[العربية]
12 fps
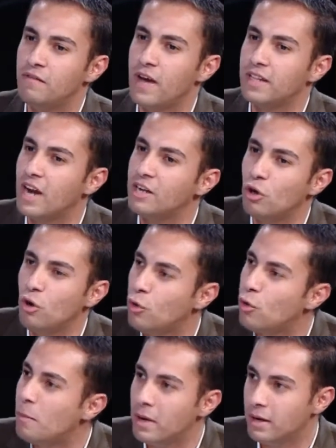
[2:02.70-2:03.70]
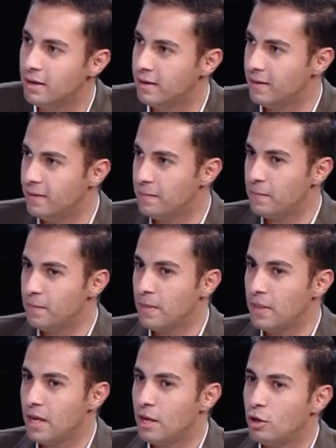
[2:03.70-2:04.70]
في أدراج الحكومة
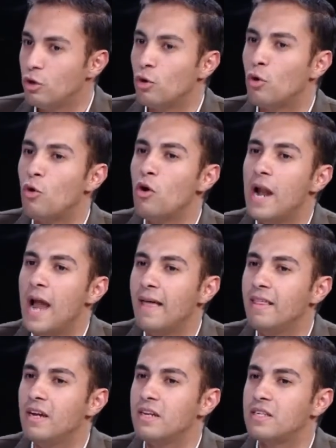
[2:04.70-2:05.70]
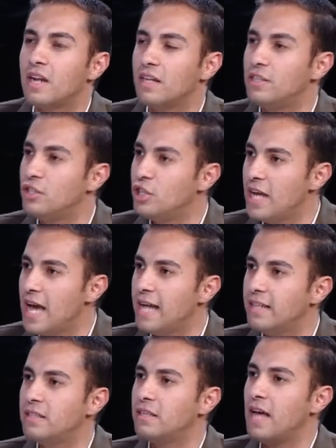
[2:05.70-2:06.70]
كل هذه الاستراتيجيات
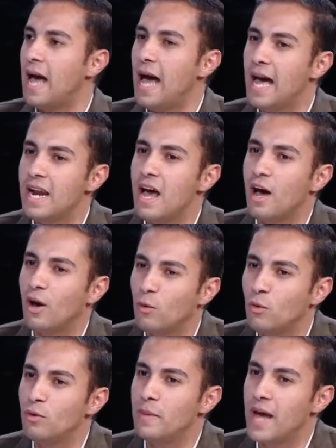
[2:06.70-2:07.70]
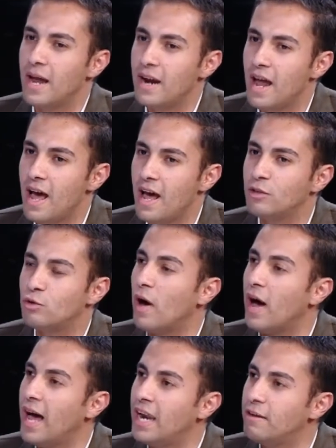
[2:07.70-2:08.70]
أنا أقول بأنها
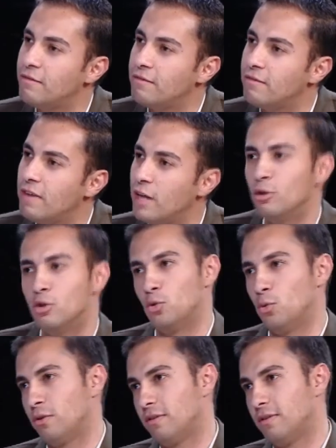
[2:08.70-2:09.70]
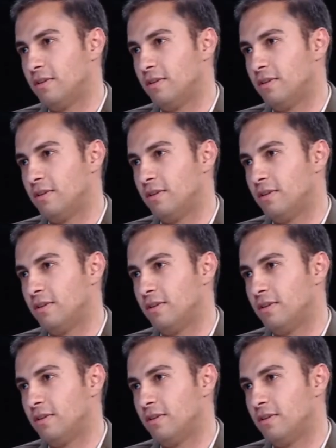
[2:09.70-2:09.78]
تخالف الدستور